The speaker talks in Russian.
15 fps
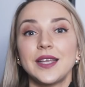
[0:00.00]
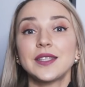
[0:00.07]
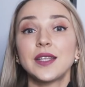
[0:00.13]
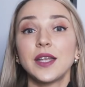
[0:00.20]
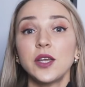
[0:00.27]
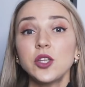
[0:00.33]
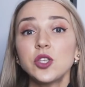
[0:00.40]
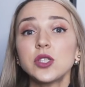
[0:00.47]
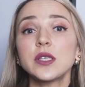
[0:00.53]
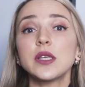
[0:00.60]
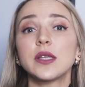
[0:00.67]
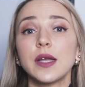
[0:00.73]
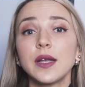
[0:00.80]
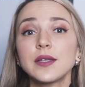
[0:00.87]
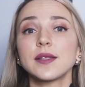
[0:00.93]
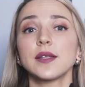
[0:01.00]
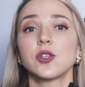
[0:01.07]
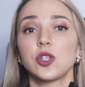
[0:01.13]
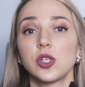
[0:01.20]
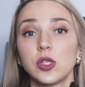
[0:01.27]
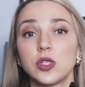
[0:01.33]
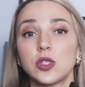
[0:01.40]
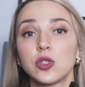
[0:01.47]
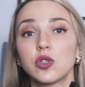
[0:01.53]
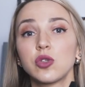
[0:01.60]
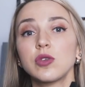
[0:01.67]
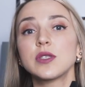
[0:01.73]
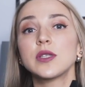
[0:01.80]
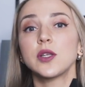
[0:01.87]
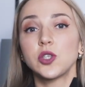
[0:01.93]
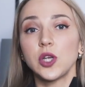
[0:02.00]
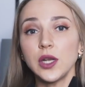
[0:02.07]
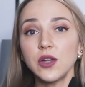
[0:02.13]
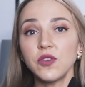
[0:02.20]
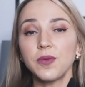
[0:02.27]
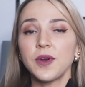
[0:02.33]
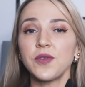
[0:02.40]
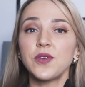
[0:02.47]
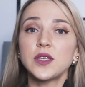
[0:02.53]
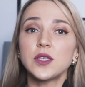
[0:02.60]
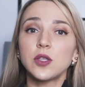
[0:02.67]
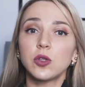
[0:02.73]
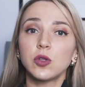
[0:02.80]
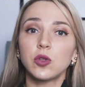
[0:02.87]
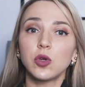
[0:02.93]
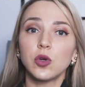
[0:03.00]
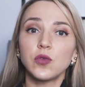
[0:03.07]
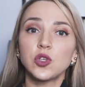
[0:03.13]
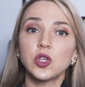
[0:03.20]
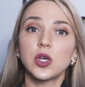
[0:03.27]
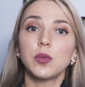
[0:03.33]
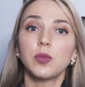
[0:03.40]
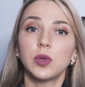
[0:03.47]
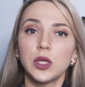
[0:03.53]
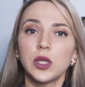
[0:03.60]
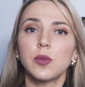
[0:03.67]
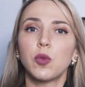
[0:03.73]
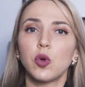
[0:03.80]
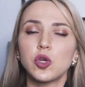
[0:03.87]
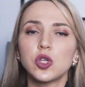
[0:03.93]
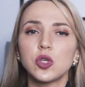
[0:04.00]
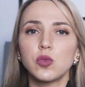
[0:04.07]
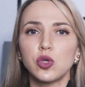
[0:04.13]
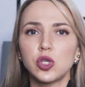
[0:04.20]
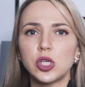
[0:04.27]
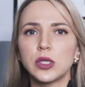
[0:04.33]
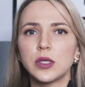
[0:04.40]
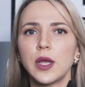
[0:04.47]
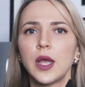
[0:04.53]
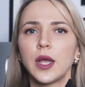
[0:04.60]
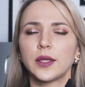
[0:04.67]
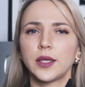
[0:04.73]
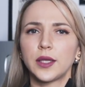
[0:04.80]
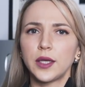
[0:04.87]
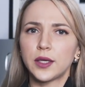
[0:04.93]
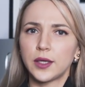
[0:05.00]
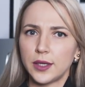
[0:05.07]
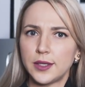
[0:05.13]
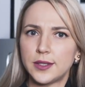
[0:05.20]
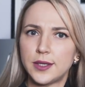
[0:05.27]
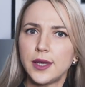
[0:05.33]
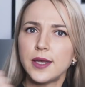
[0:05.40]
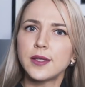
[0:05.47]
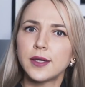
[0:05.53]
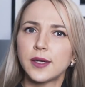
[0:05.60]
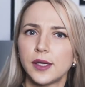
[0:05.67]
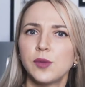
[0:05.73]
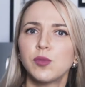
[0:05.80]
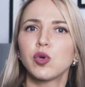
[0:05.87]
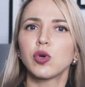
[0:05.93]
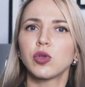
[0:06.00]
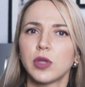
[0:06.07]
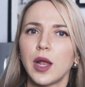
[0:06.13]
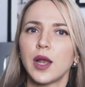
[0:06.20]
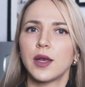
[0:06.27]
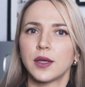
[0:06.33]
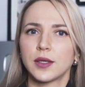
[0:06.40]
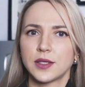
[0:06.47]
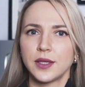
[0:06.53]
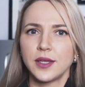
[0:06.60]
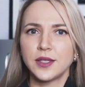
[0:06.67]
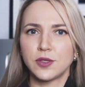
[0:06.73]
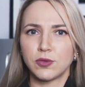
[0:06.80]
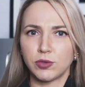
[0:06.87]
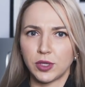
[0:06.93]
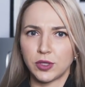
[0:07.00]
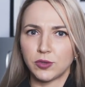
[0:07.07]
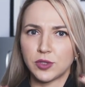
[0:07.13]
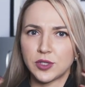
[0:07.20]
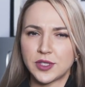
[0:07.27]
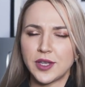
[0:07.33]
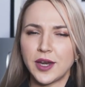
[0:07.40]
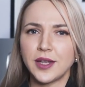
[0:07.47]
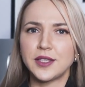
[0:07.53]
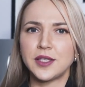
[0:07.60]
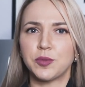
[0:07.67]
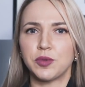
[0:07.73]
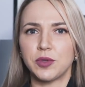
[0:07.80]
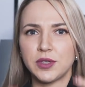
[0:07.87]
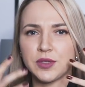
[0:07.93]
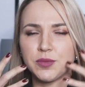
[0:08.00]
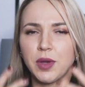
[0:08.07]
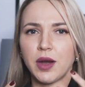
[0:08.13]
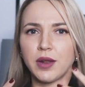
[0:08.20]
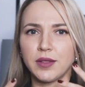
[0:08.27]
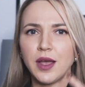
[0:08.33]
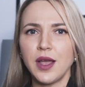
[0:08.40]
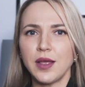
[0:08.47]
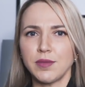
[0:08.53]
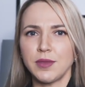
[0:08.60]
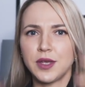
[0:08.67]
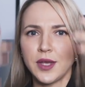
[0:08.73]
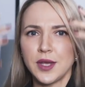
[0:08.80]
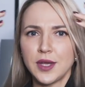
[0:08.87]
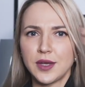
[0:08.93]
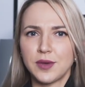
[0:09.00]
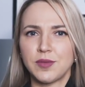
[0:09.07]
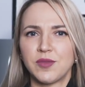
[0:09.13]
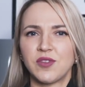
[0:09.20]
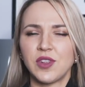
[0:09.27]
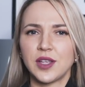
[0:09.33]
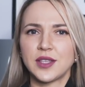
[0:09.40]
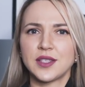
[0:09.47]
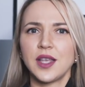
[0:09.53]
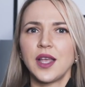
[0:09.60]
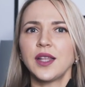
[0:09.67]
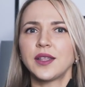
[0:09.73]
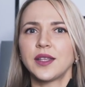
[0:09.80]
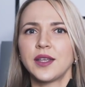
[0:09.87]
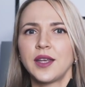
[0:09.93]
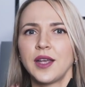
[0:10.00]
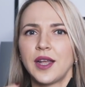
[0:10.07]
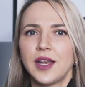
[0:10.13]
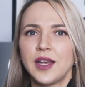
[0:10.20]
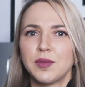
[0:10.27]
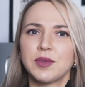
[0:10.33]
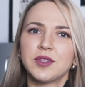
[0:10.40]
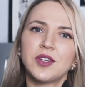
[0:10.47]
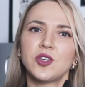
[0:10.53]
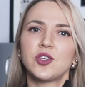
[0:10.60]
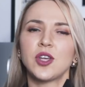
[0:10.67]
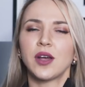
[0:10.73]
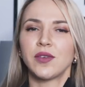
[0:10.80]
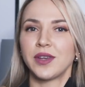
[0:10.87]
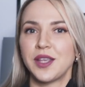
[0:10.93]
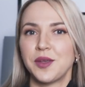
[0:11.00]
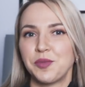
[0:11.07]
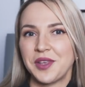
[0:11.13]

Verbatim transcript: Исторически так сложилось, что изначально в профессии татуировщика было больше мужчин, таких идейных и брутальных, знаете, вот это вот стереотипное, с бородами, волосатые, либо дрищавые и